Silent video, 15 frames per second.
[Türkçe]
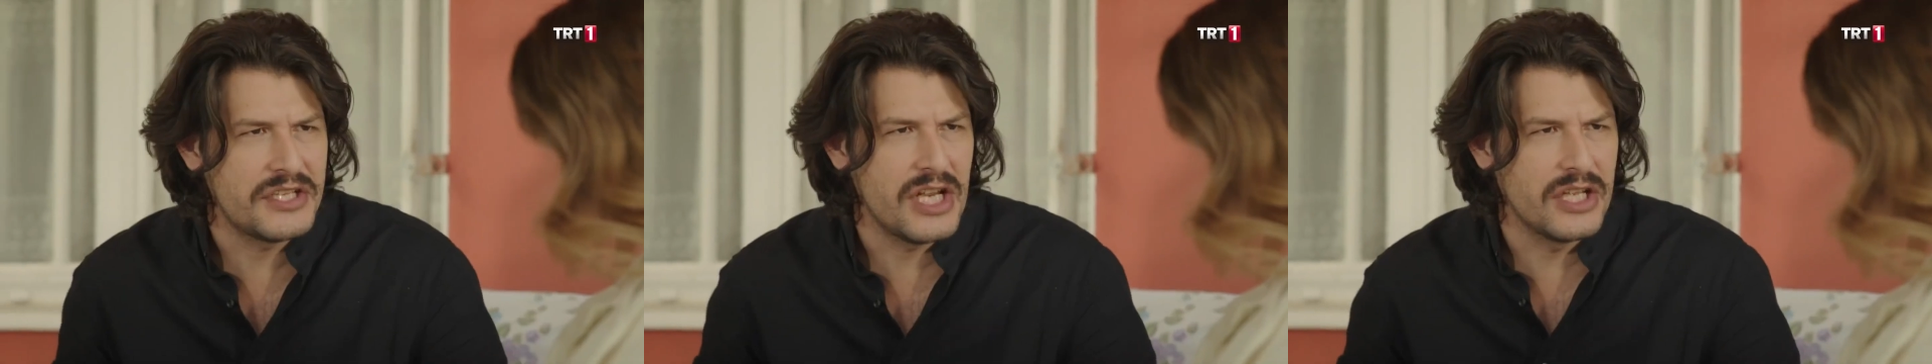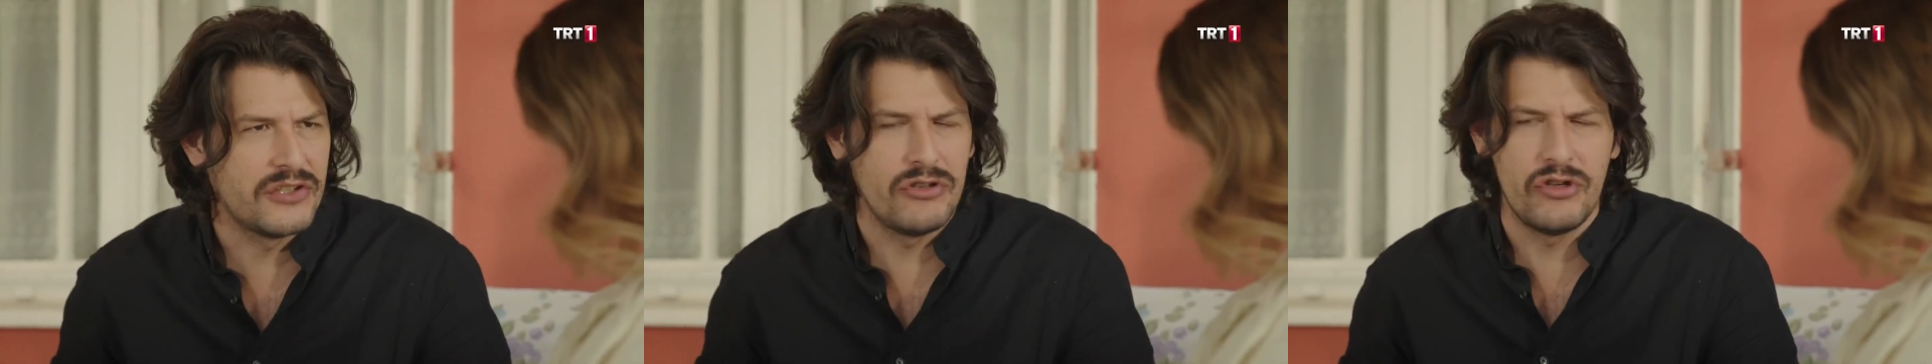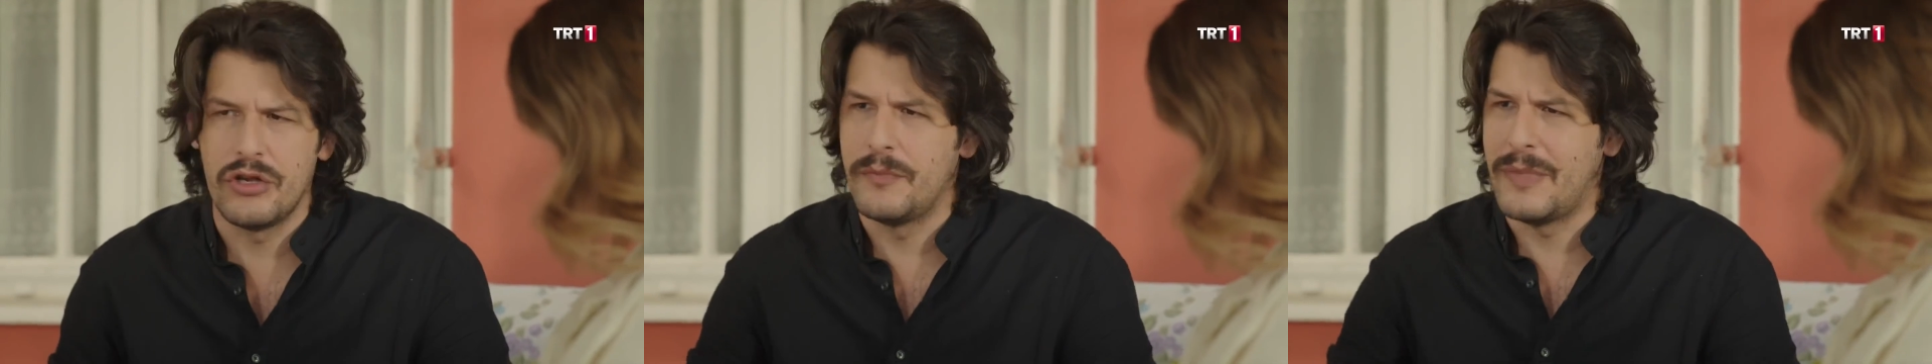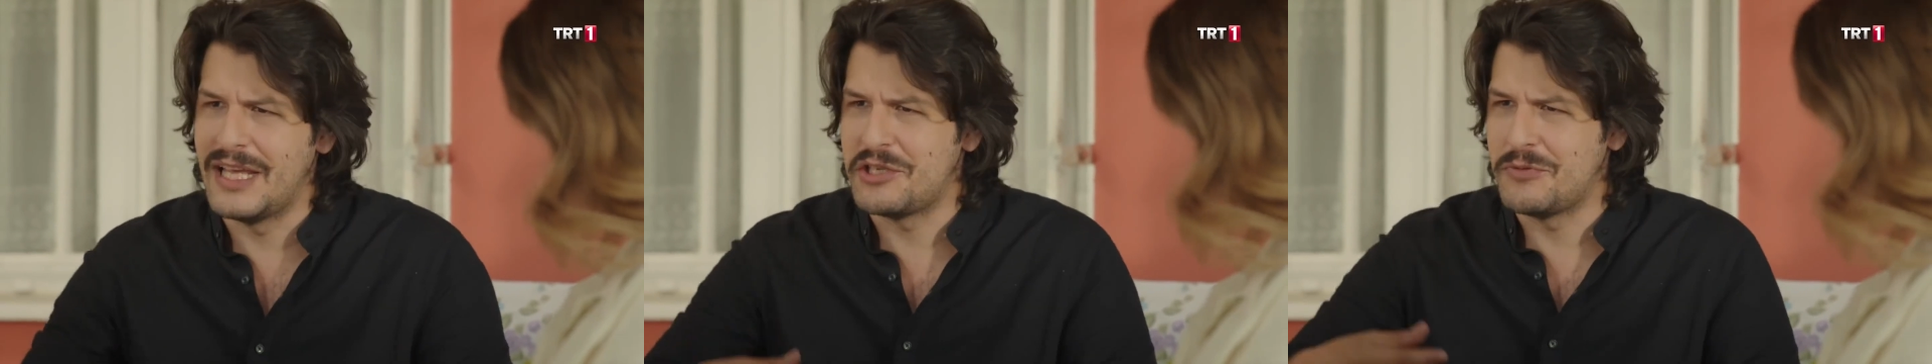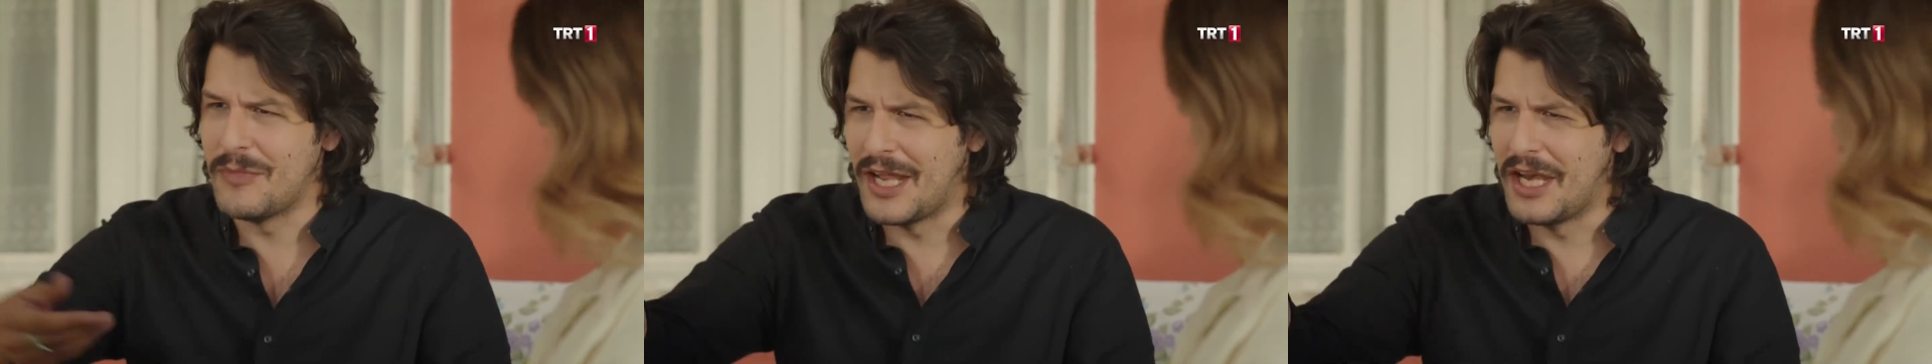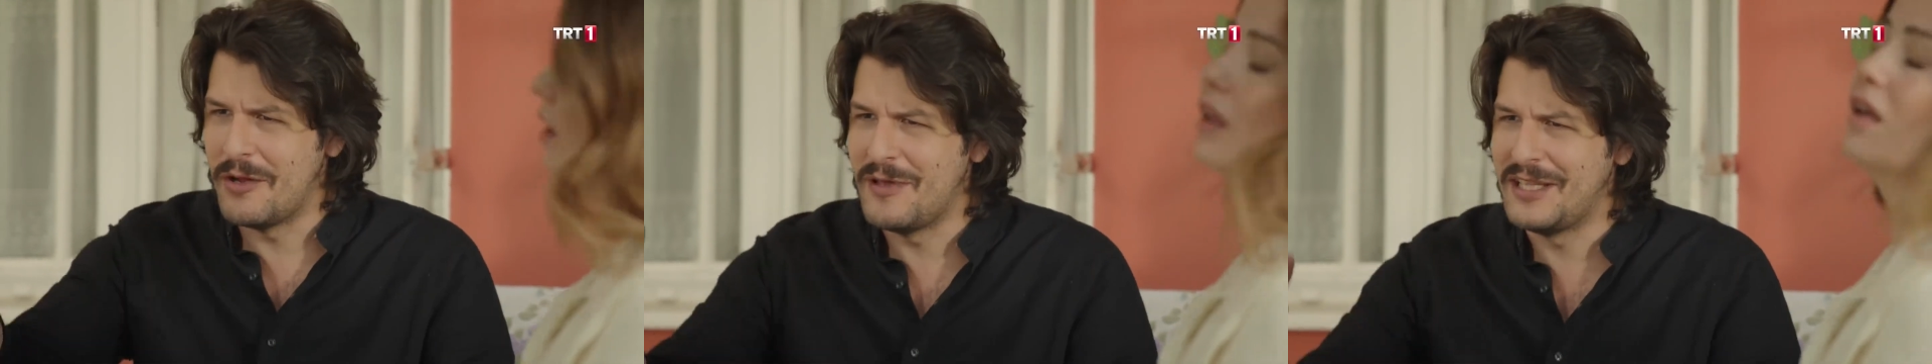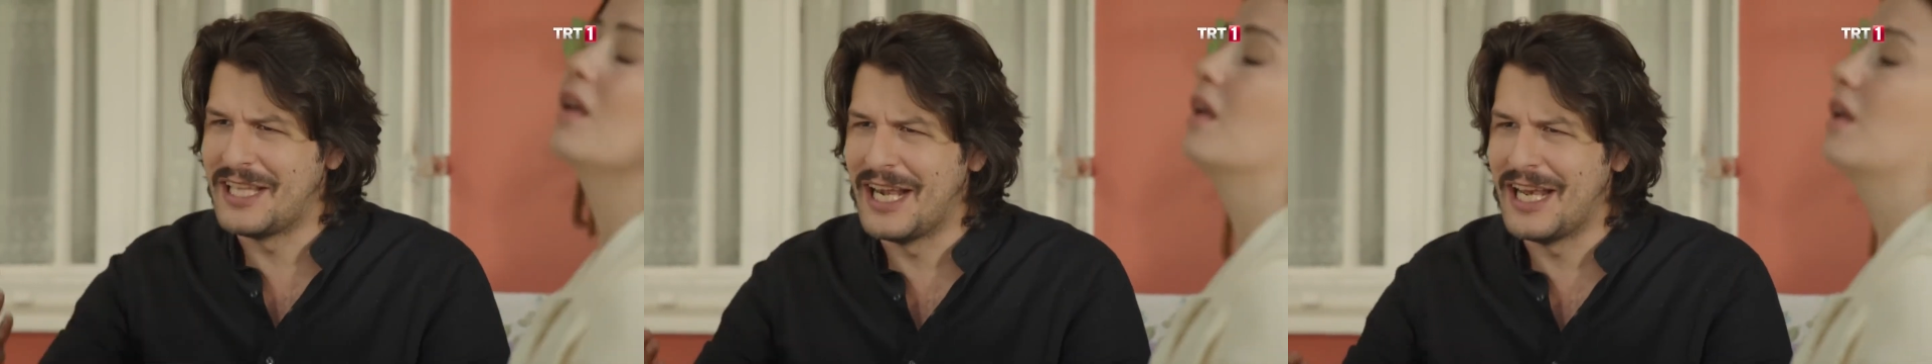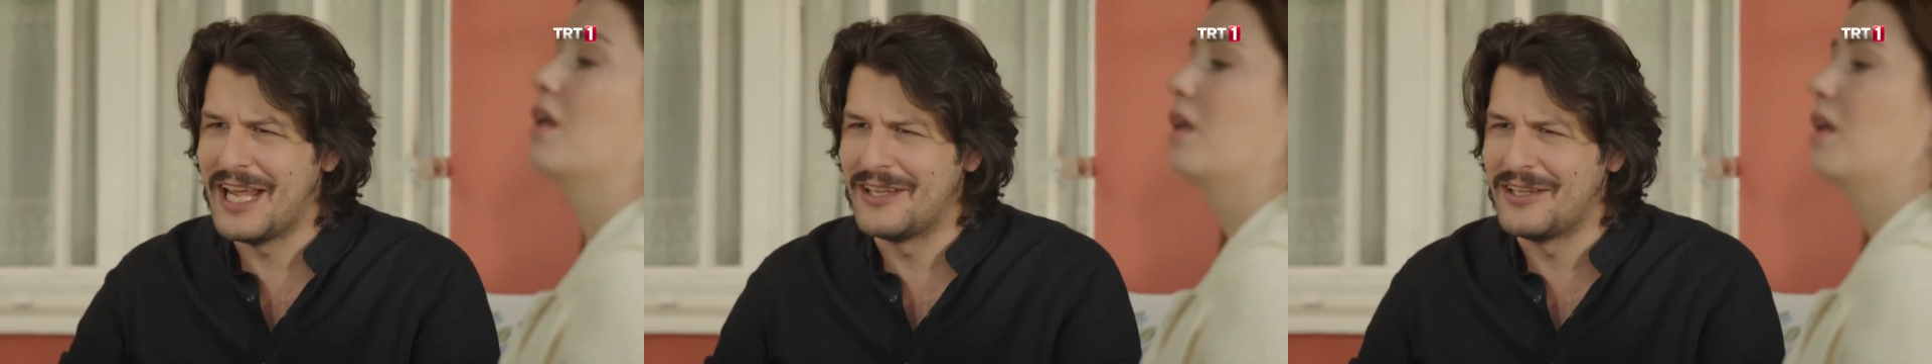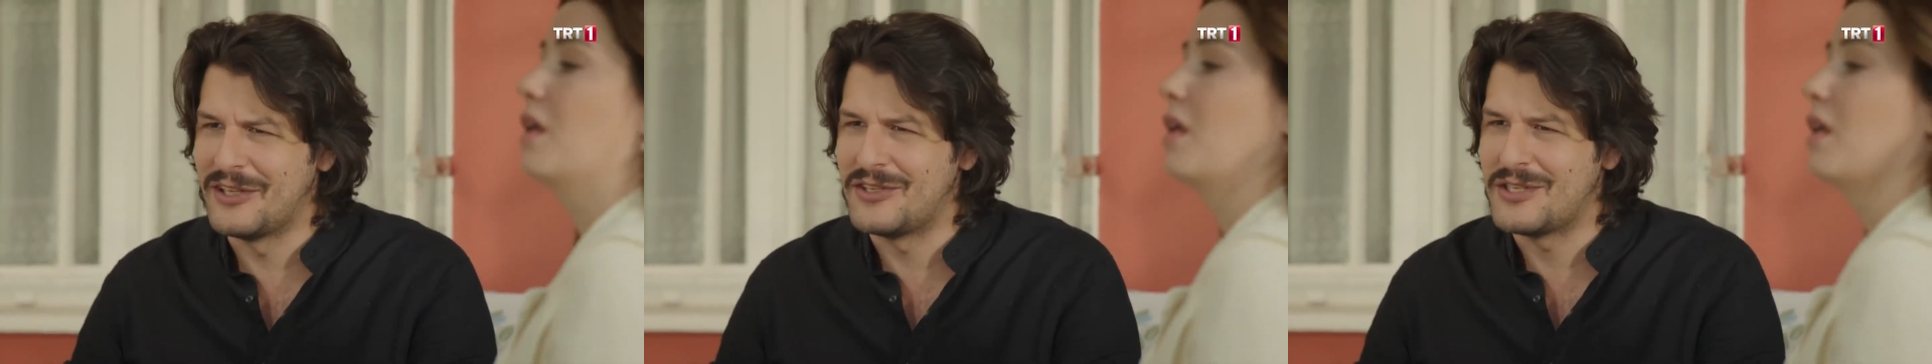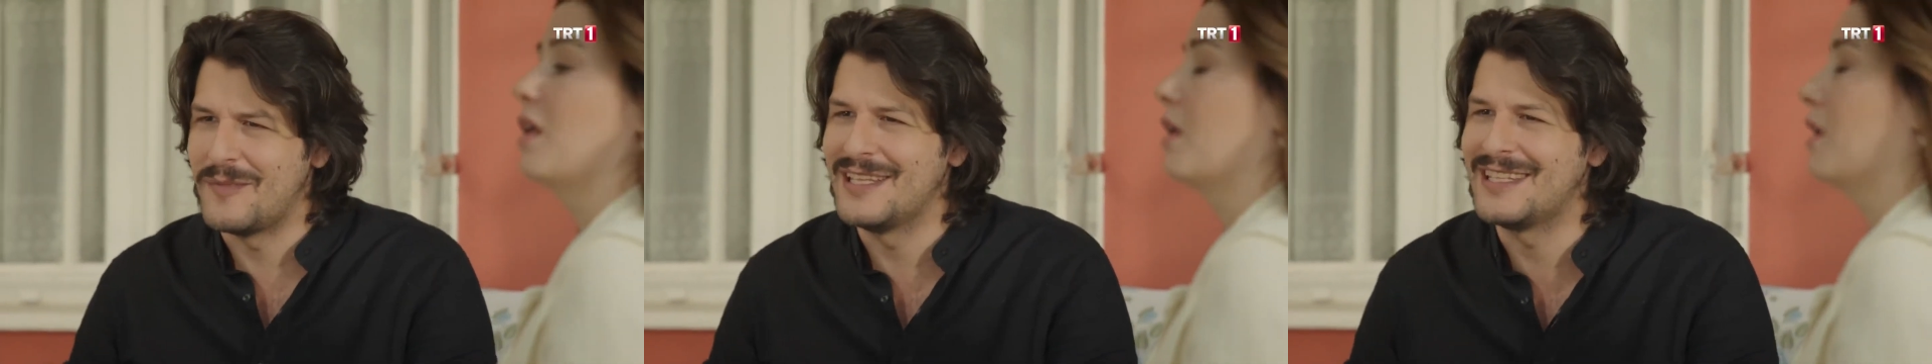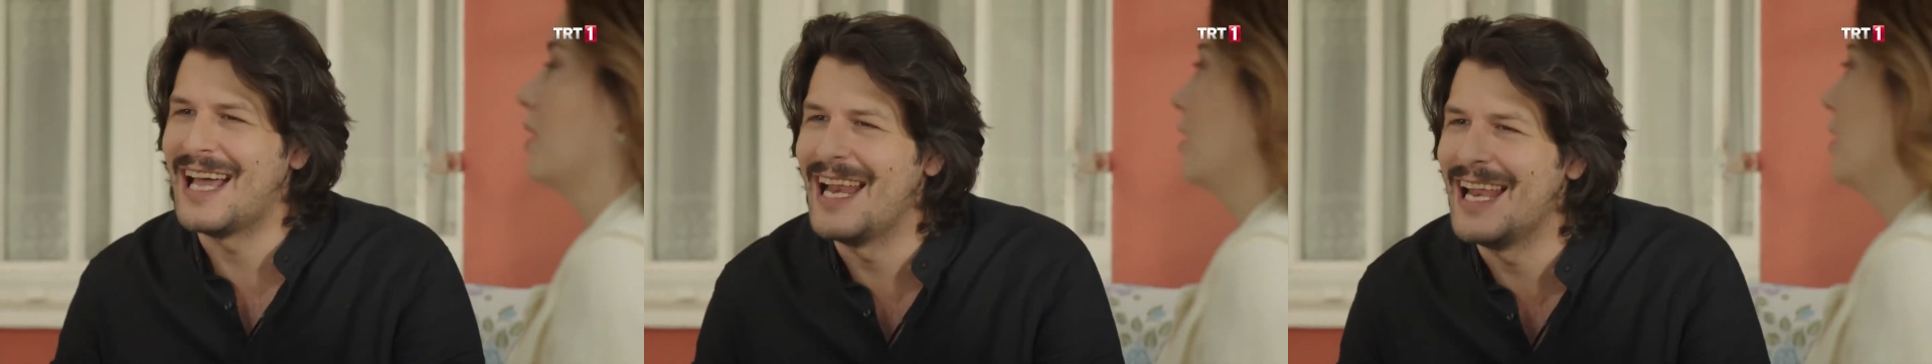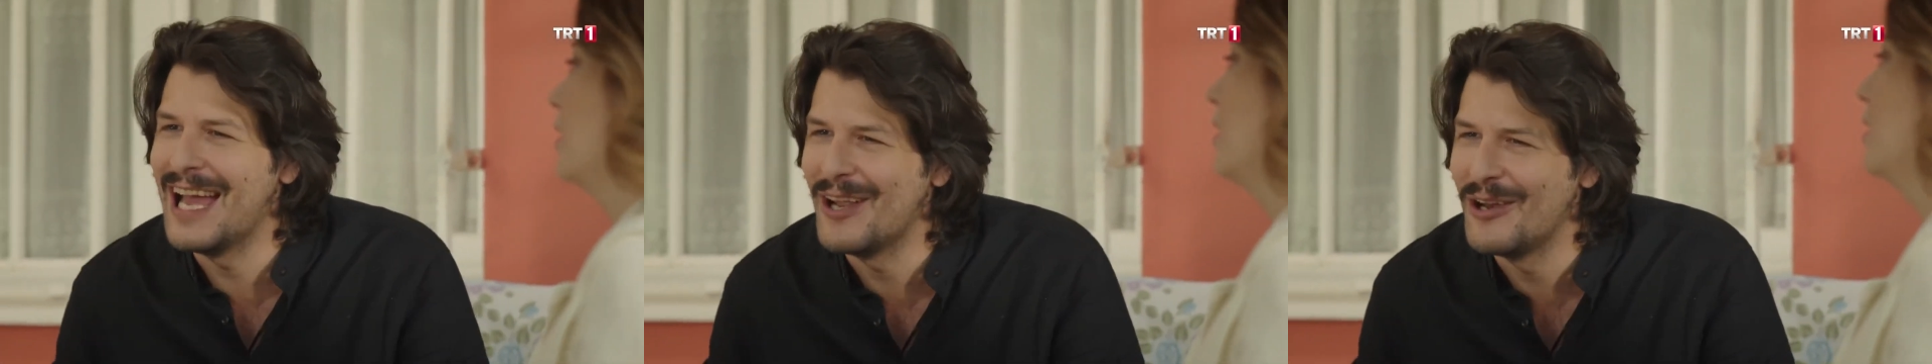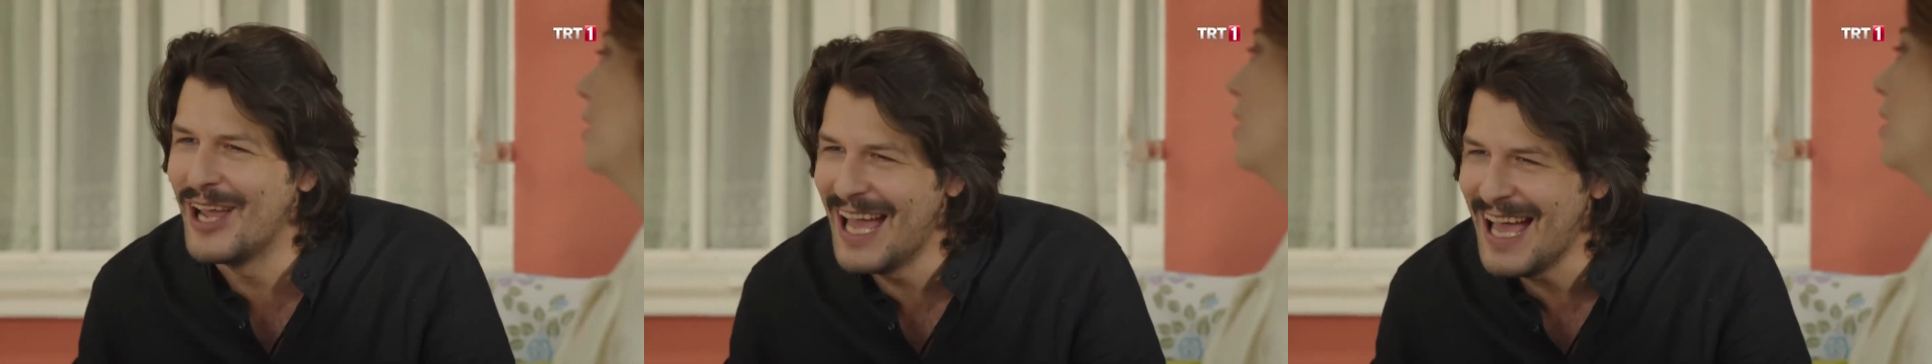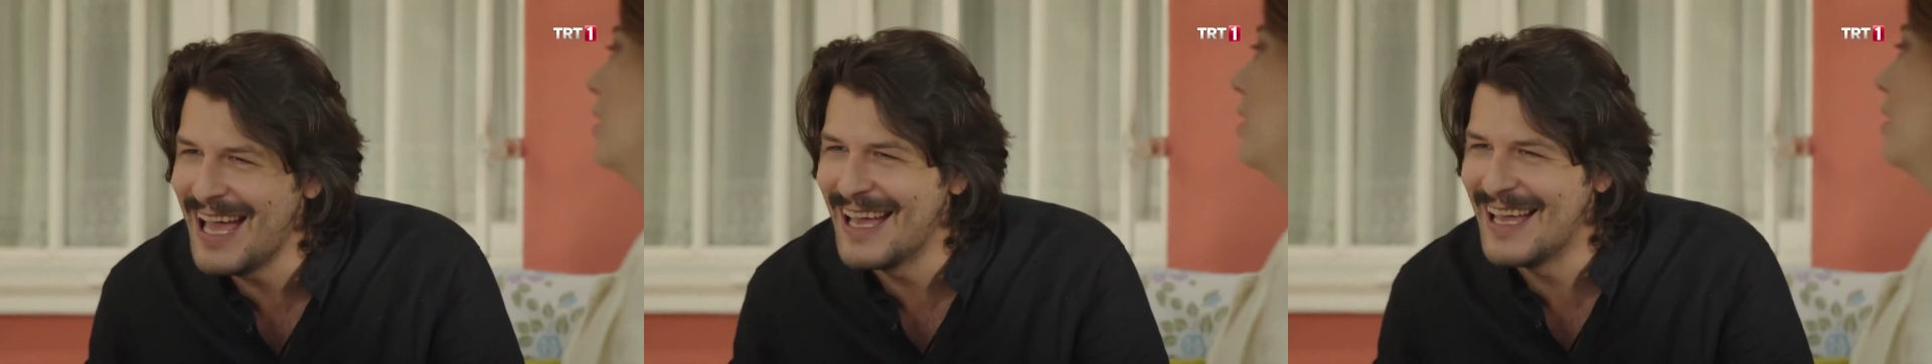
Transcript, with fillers: her şeyi hatırlıyorum. Ben şimdi anneme İtalya'yı anlatacağım. İtalyano ya.